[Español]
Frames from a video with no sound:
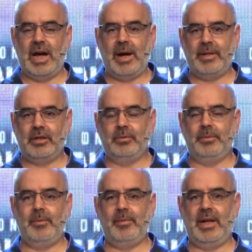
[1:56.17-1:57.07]
abras tu
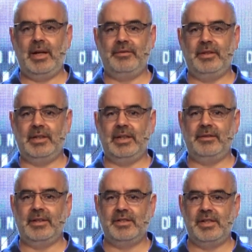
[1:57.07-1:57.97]
Biblia si tenés
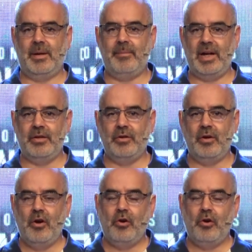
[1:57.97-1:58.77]
allí a mano